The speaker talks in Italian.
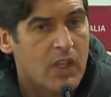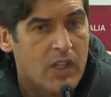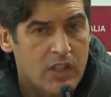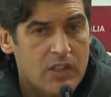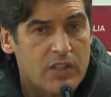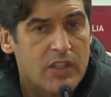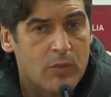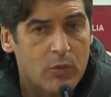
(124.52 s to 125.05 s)

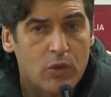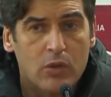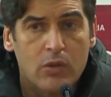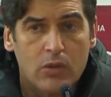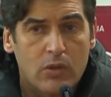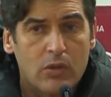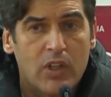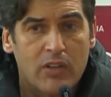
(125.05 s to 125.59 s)

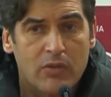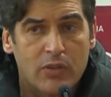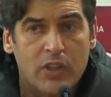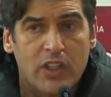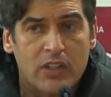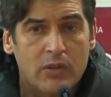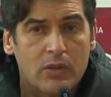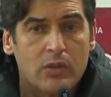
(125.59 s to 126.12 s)
Stiamo
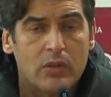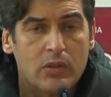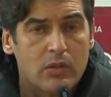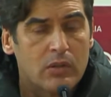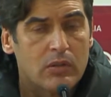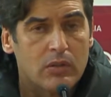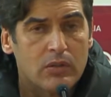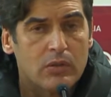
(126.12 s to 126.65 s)

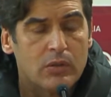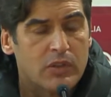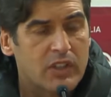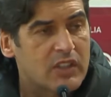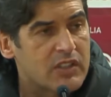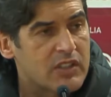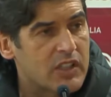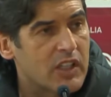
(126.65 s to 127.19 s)
lavorando tutti
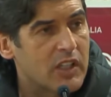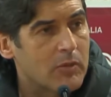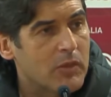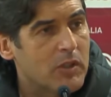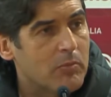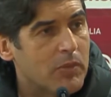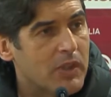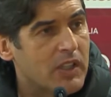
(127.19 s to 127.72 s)

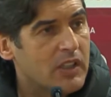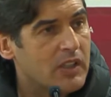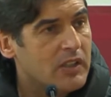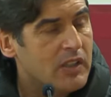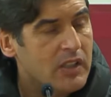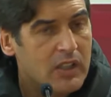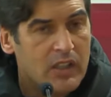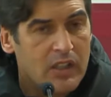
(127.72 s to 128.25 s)
insieme per
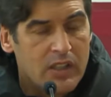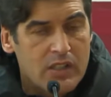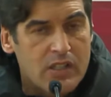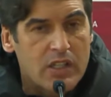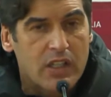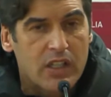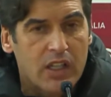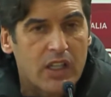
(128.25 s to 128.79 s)

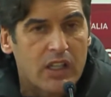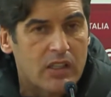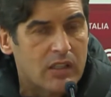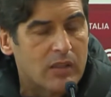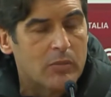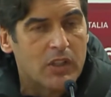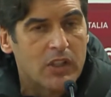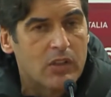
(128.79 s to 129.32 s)
cercare
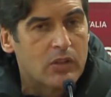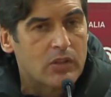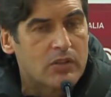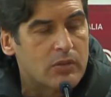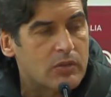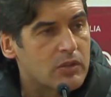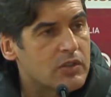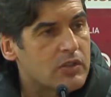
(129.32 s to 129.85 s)
le meglio
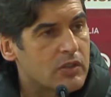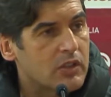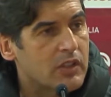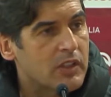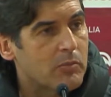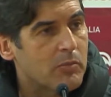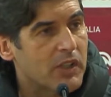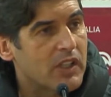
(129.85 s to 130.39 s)

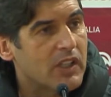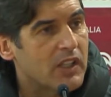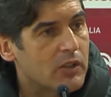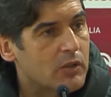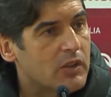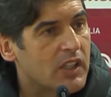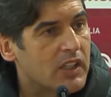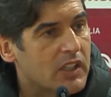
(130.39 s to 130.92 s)
soluzioni per
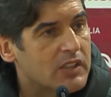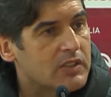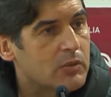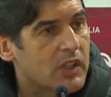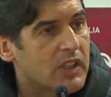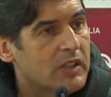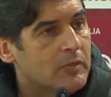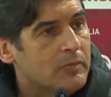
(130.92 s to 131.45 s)
aiutare la squadra.